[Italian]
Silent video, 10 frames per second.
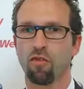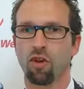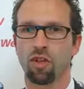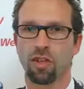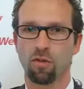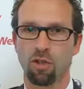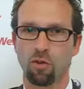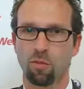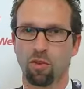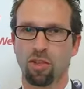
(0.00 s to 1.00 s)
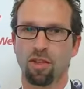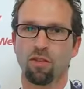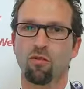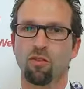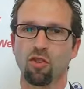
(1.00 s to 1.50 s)
forte quando poi il
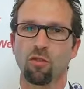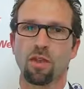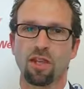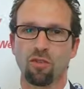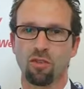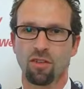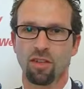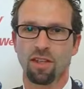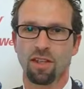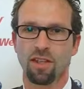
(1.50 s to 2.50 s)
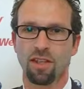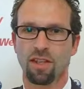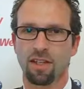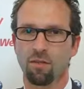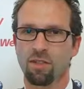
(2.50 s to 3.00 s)
coinvolgimento è
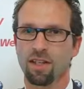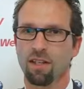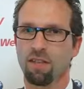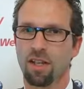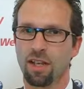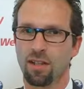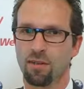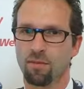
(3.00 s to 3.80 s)
a questi livelli.